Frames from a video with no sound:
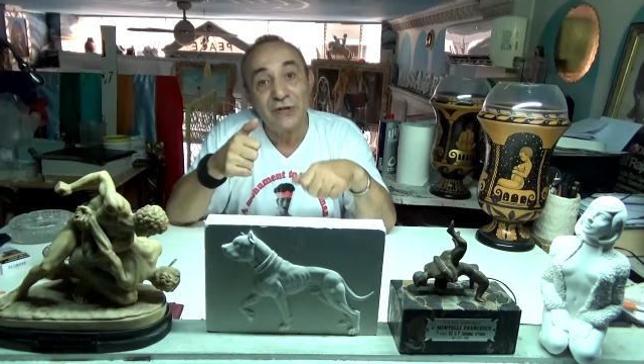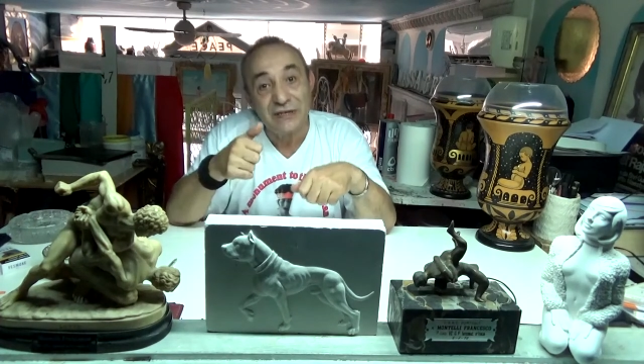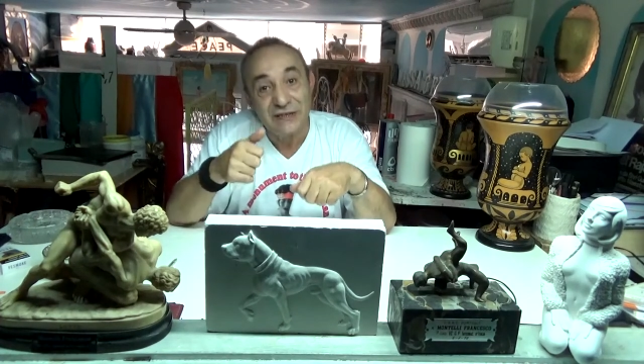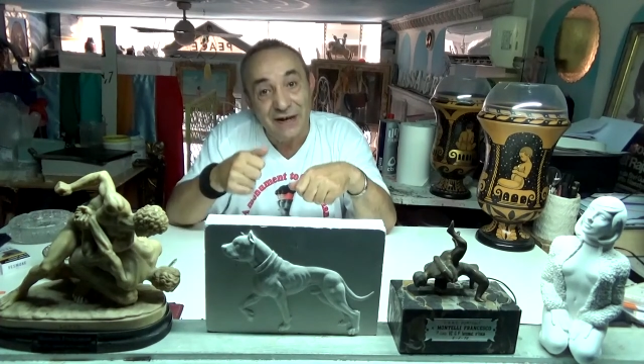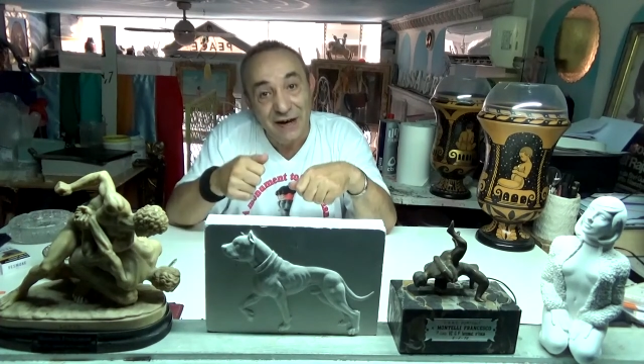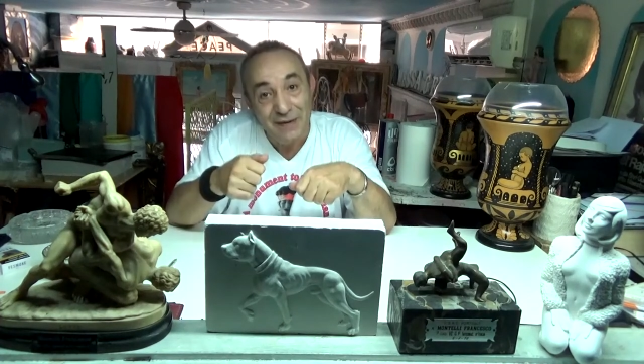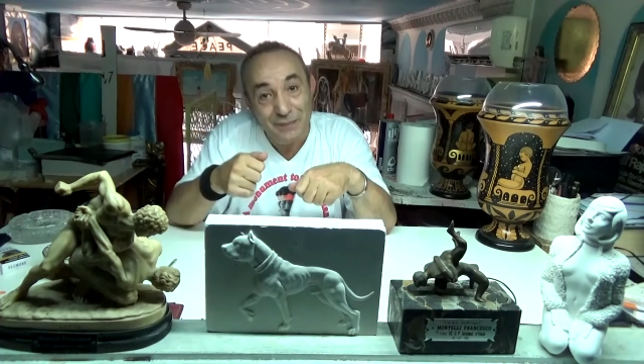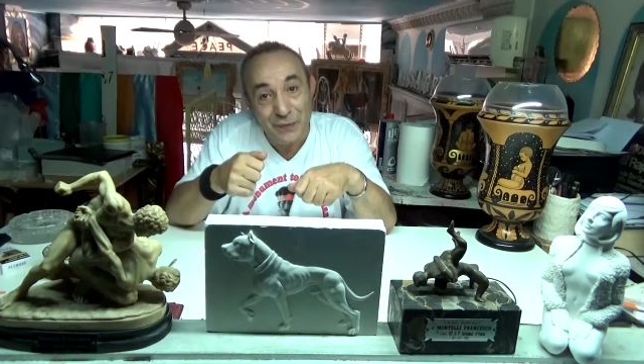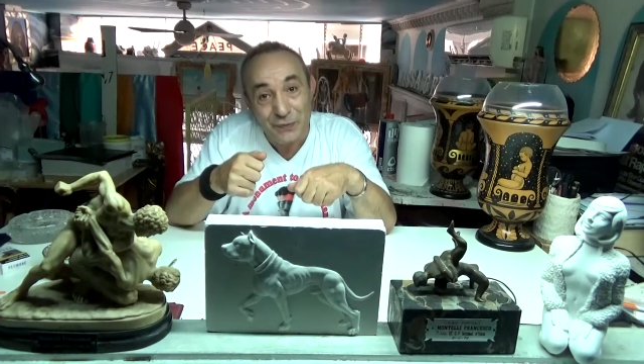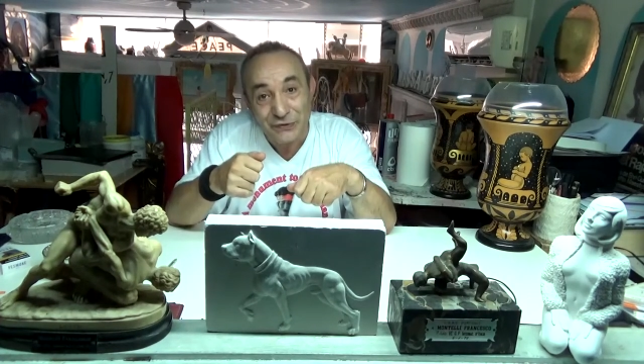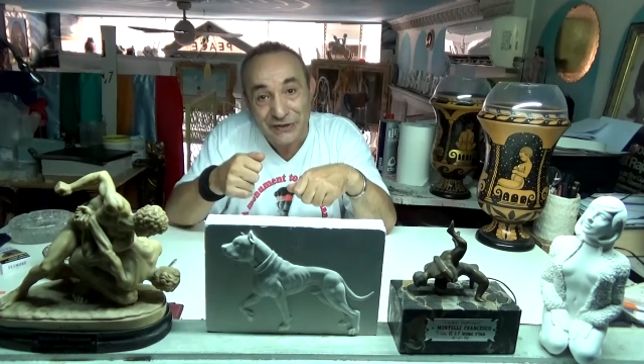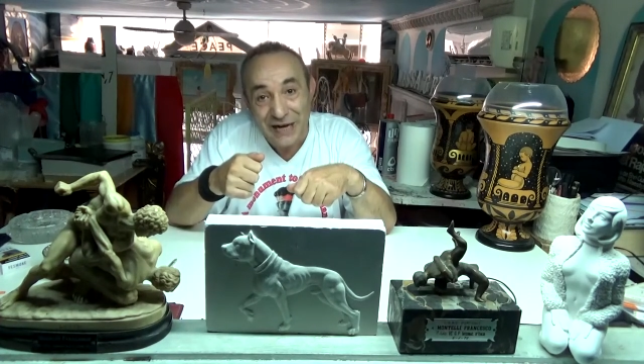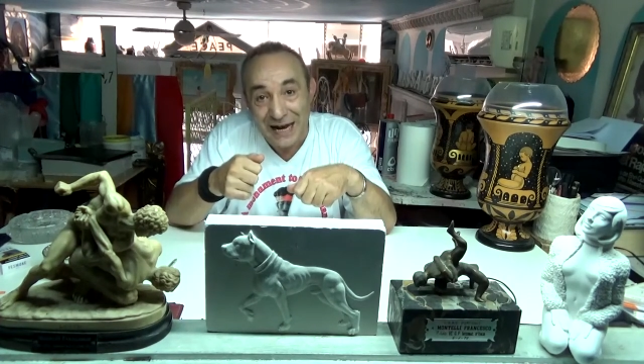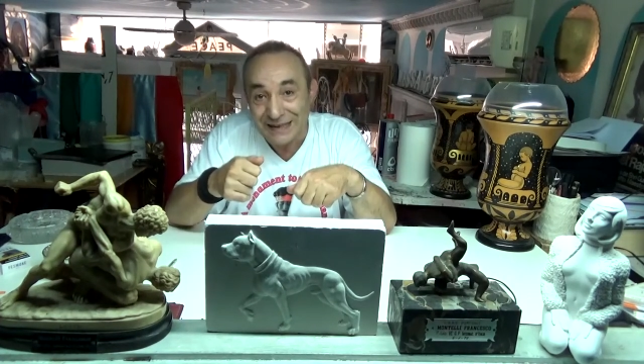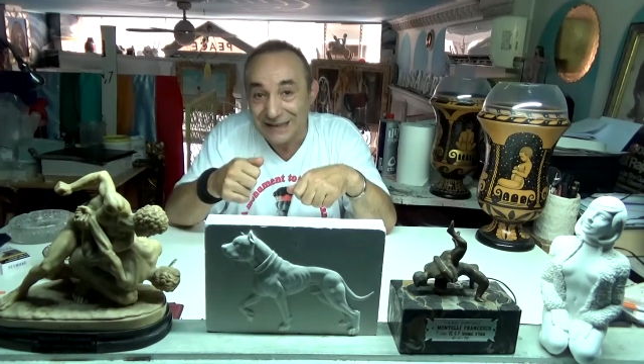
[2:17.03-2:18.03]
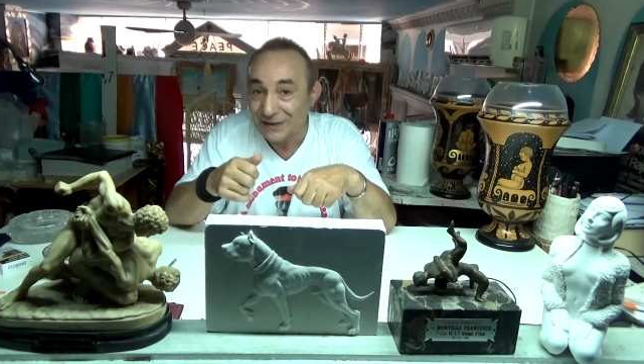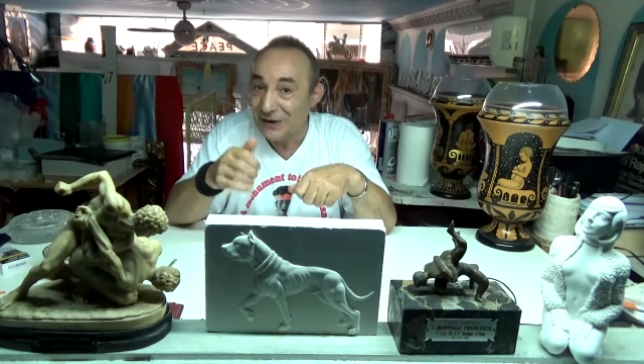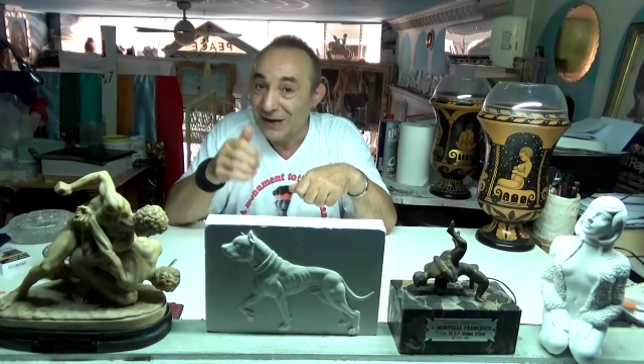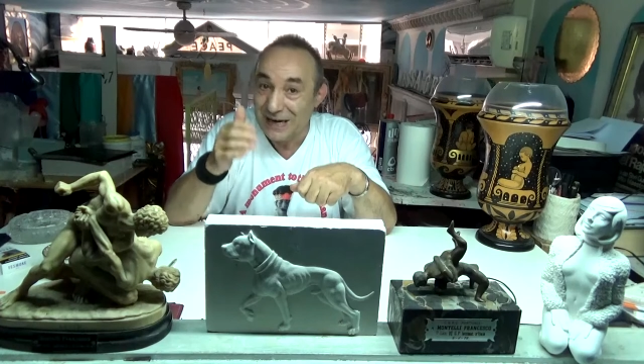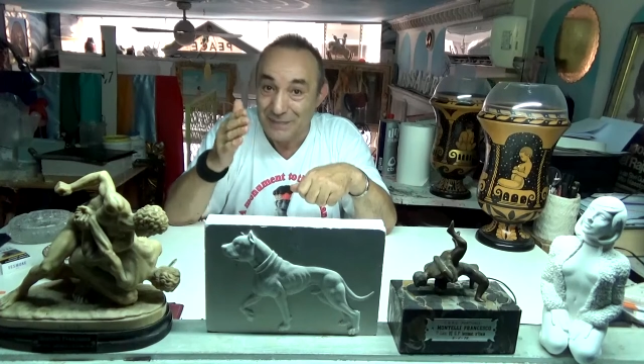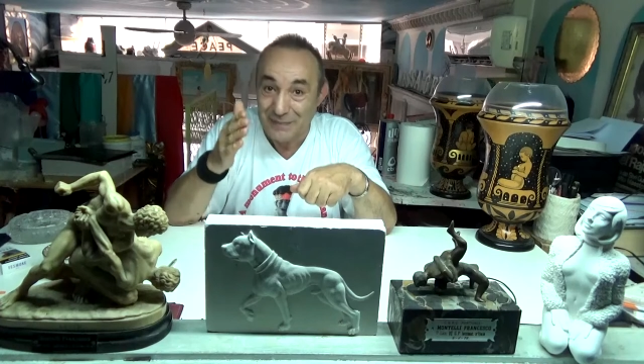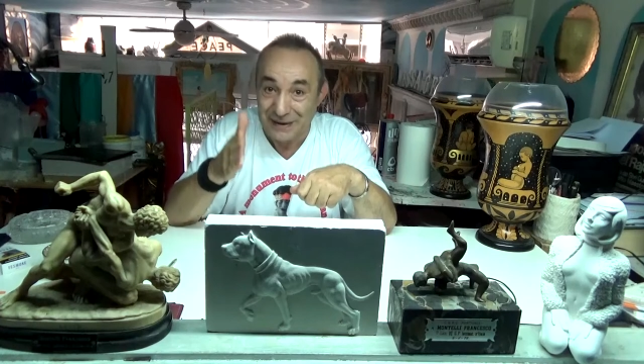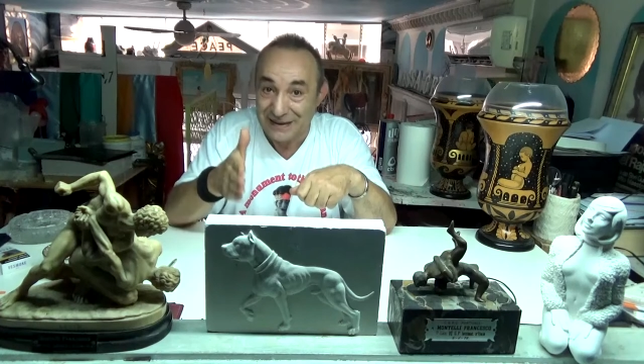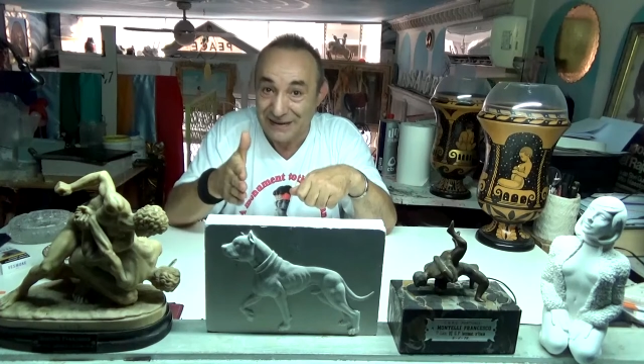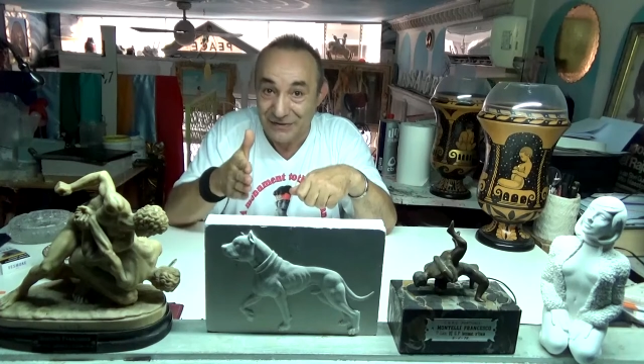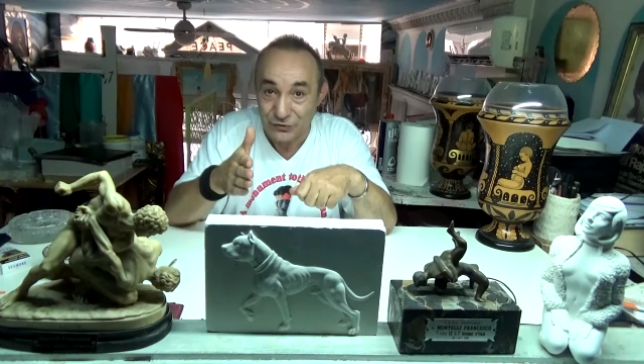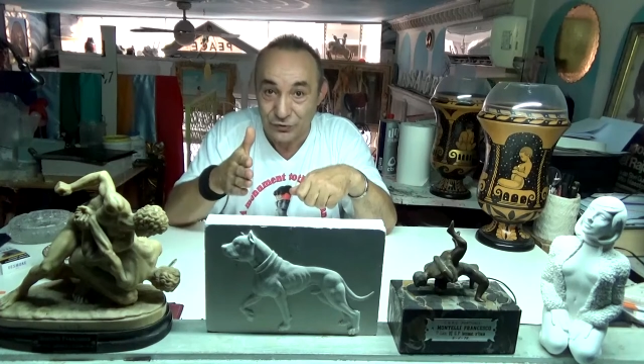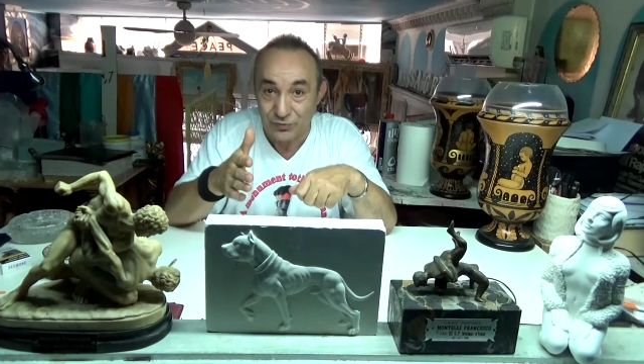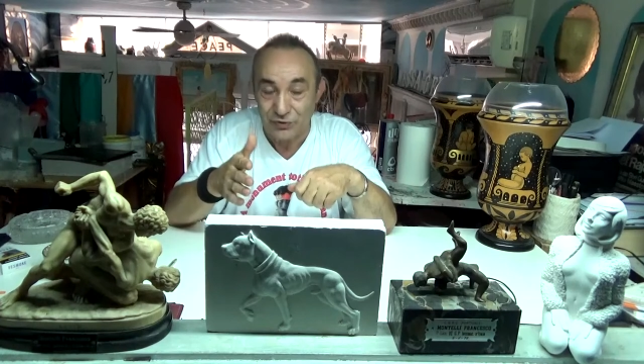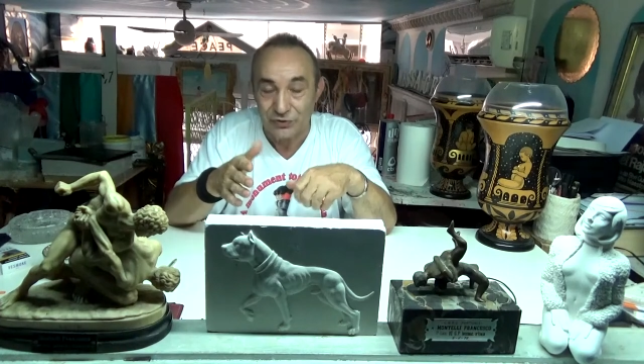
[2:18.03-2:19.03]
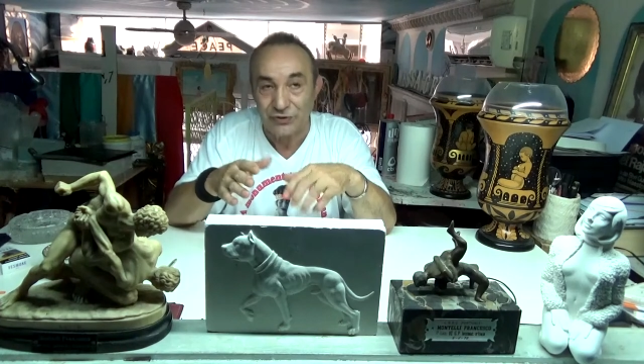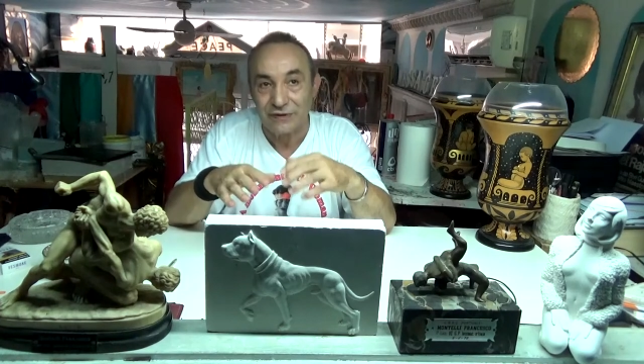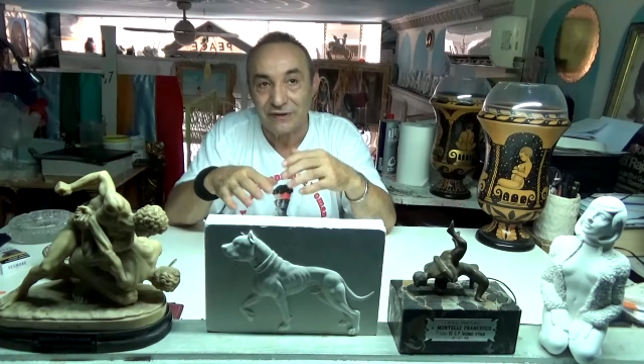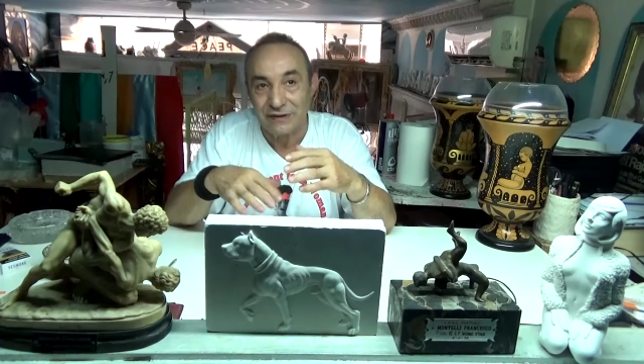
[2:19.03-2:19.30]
c'è il pulsante non è che partiva subito,